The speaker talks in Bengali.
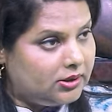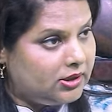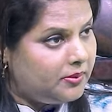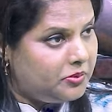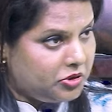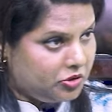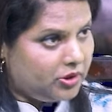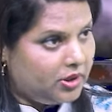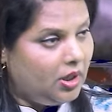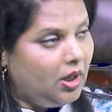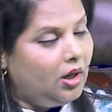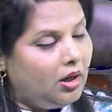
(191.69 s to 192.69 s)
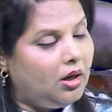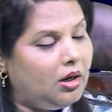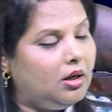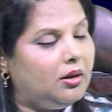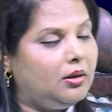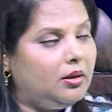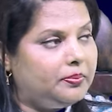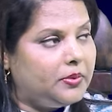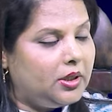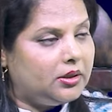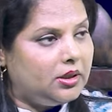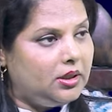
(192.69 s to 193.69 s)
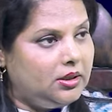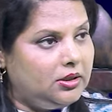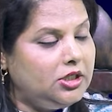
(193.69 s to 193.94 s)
সেই বিষয়ে আপনার এই